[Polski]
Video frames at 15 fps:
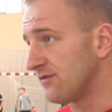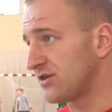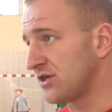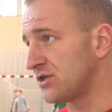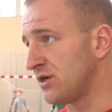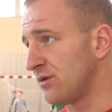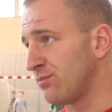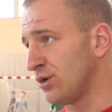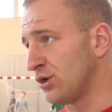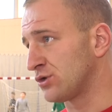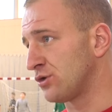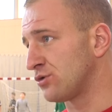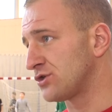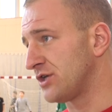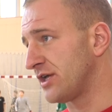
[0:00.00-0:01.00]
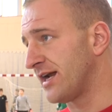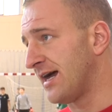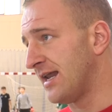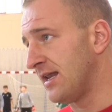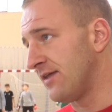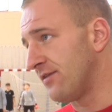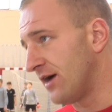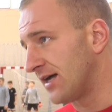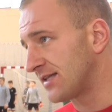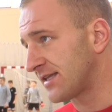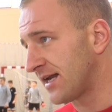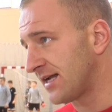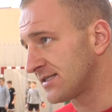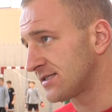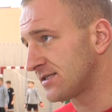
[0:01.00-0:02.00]
Wcześniej było to już nierealne, no a
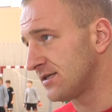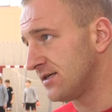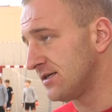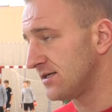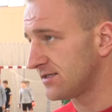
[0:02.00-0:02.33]
teraz,